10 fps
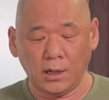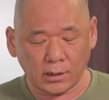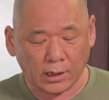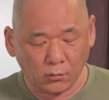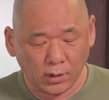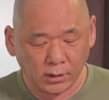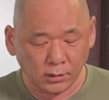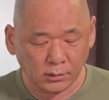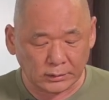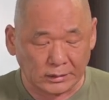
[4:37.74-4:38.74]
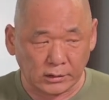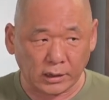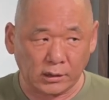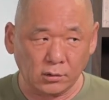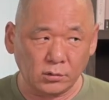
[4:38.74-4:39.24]
라고 하는 이제
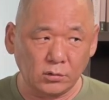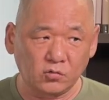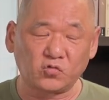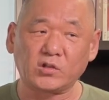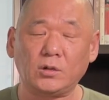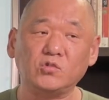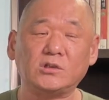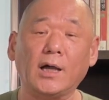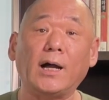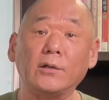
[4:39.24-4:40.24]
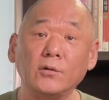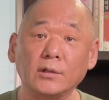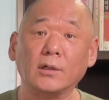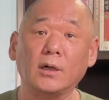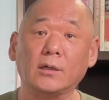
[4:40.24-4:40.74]
이런 주제의 문제가
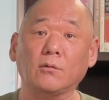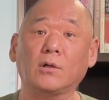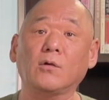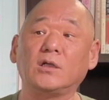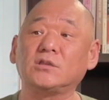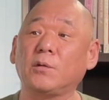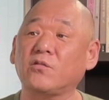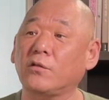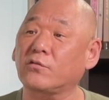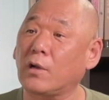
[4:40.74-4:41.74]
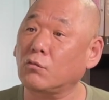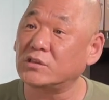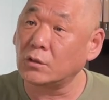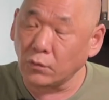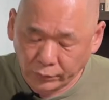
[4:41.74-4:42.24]
아니었는가 라고 하는 관점에서 해석을 하고
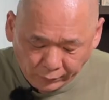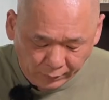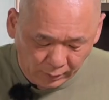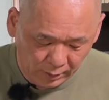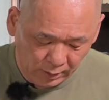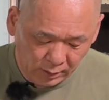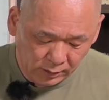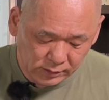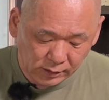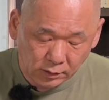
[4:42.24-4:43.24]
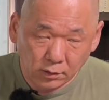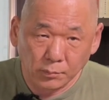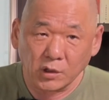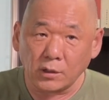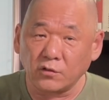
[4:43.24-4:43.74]
싶고요. 이제 그런
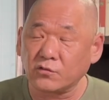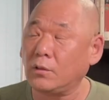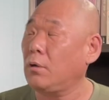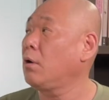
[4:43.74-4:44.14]
면에서